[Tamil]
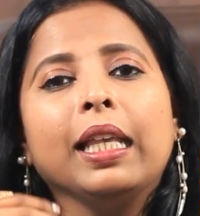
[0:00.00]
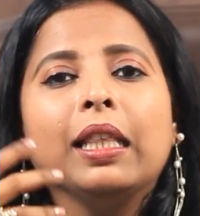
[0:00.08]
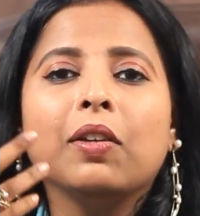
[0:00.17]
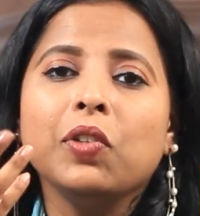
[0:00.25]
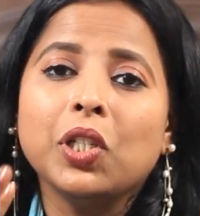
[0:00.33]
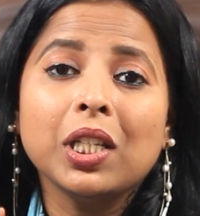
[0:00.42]

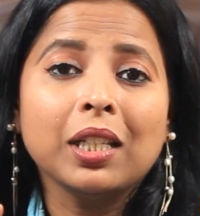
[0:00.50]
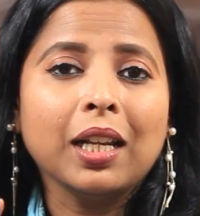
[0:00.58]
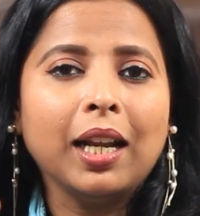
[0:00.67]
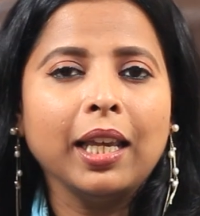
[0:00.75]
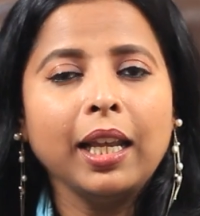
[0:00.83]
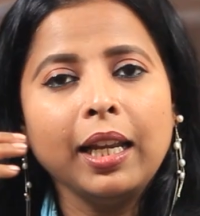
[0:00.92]
இந்த
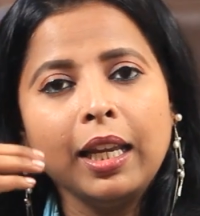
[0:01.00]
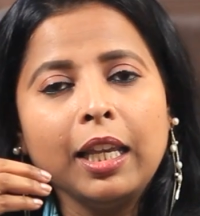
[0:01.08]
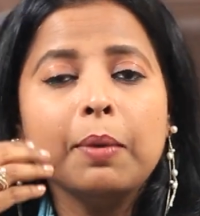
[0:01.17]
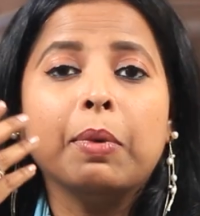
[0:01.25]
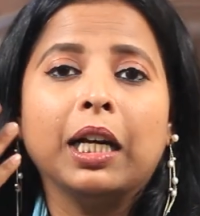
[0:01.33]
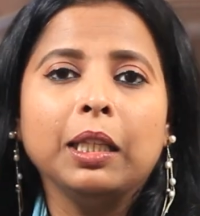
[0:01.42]
விஷயத்தினாலேயே
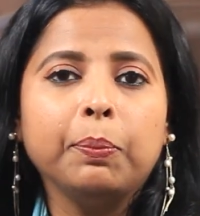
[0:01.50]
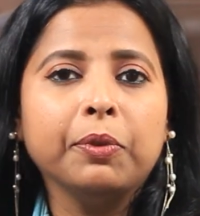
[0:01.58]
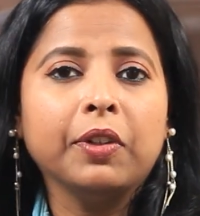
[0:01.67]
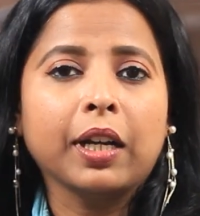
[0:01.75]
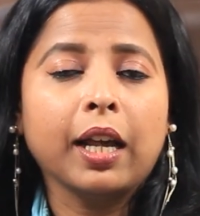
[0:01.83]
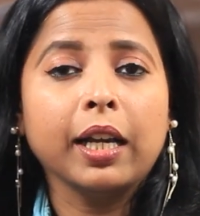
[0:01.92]
நிறைய
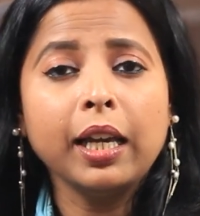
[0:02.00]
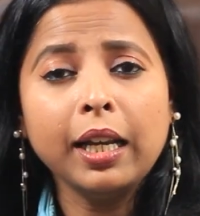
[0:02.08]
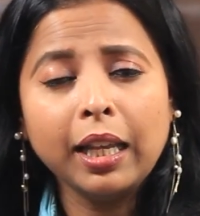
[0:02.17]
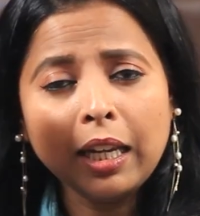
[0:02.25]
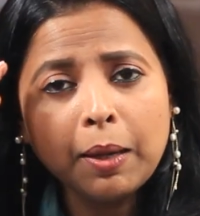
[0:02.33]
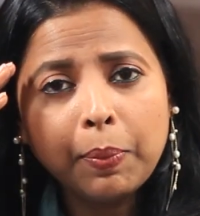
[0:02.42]
பாதிப்பு வராங்க
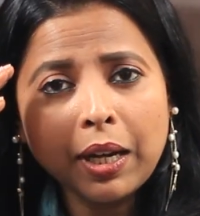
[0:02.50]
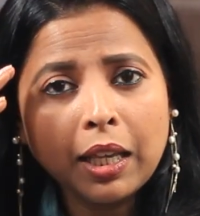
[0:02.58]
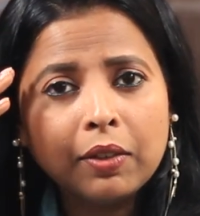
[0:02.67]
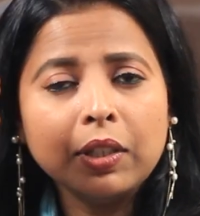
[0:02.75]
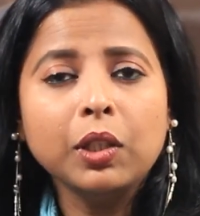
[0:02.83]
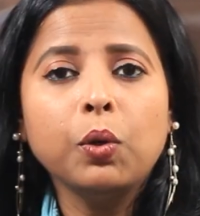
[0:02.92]
நிறைய பேர்
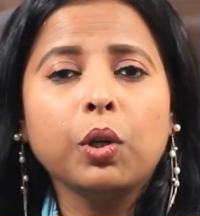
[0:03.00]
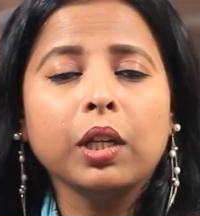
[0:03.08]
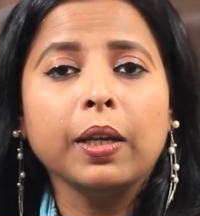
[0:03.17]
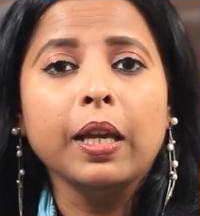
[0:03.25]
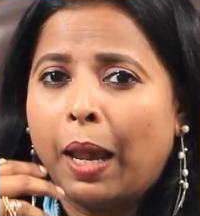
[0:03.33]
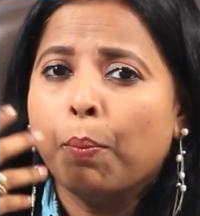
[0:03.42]
அது வந்து
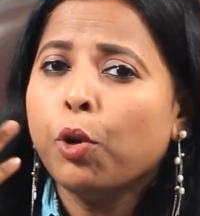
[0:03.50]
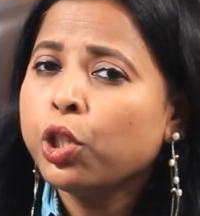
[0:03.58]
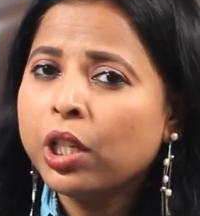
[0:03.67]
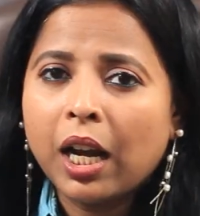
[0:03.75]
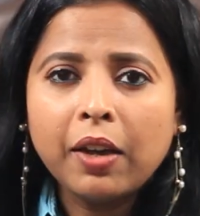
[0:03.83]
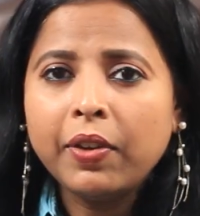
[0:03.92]
ஒரு
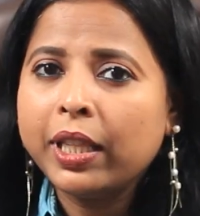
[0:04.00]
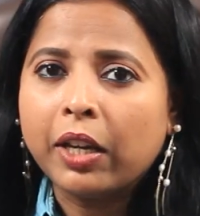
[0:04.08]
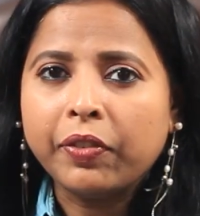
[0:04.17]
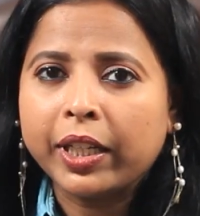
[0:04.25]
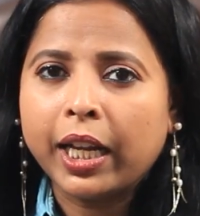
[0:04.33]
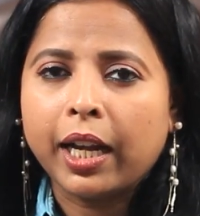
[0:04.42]
எமோஷ்னலாகவே
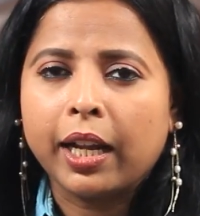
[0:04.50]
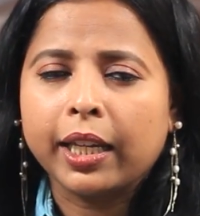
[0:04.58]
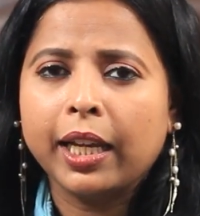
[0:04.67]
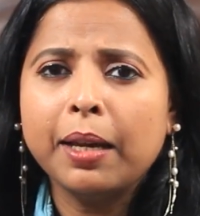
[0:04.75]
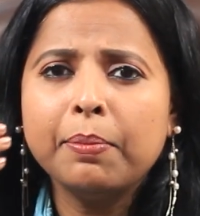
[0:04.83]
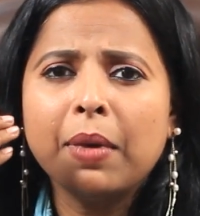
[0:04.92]
அது அஃபெக்ட்
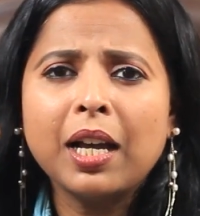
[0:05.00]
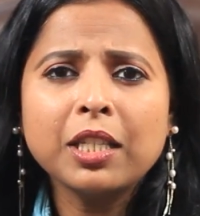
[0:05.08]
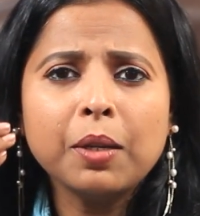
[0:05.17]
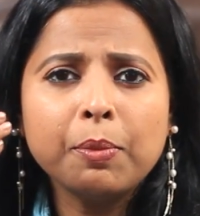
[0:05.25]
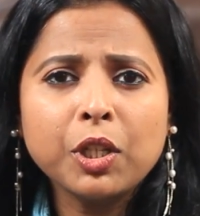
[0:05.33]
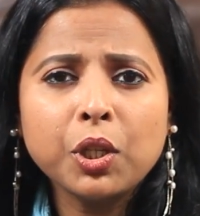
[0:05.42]
ஆகிறாங்க ஏன்னா
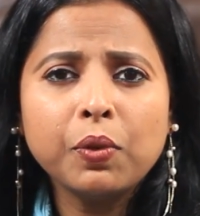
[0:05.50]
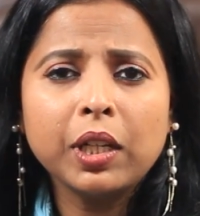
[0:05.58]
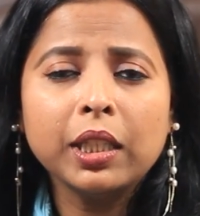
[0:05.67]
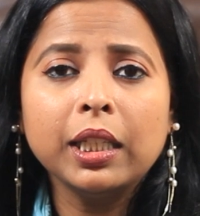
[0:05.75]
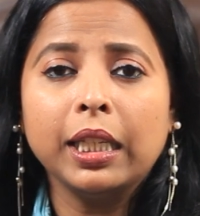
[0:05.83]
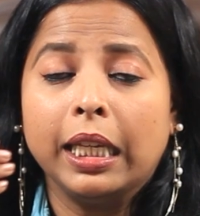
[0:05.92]
மாதம் மாதம்
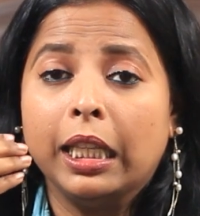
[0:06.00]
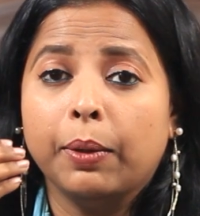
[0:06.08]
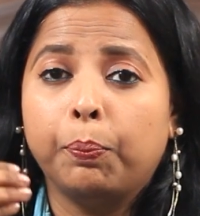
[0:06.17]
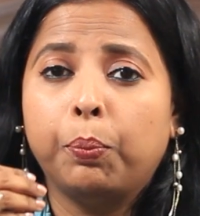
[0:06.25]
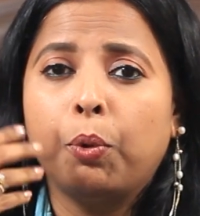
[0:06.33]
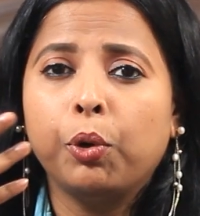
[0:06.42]
வருது
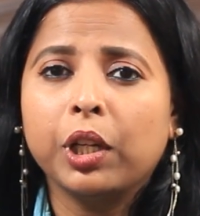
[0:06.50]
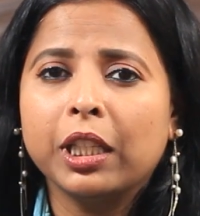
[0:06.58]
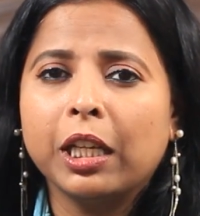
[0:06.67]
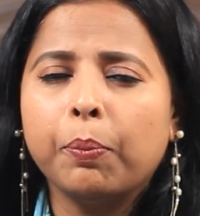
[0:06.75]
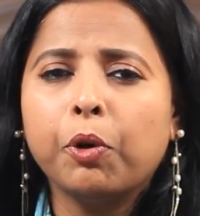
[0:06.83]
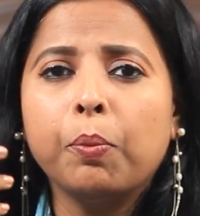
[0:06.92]
இதை
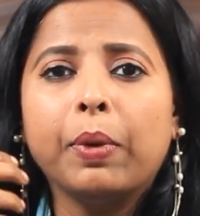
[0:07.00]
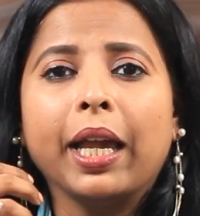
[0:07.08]
போட்டதுக்கப்புறம்